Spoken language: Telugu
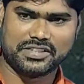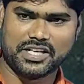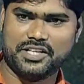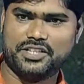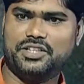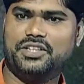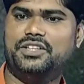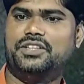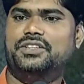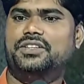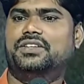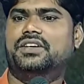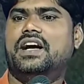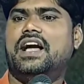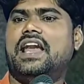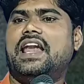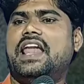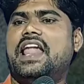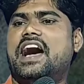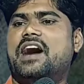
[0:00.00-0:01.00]
ఉంటాడు
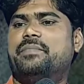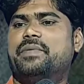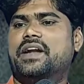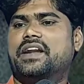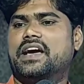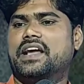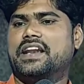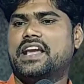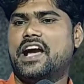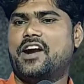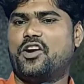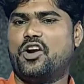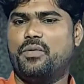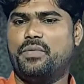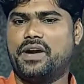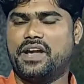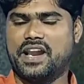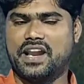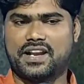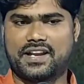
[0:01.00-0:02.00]
లాభాన్ గారు
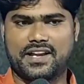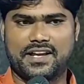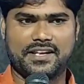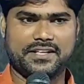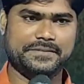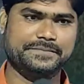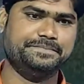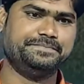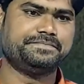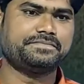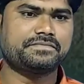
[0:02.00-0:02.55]
యాకోబు గారి వెనకాల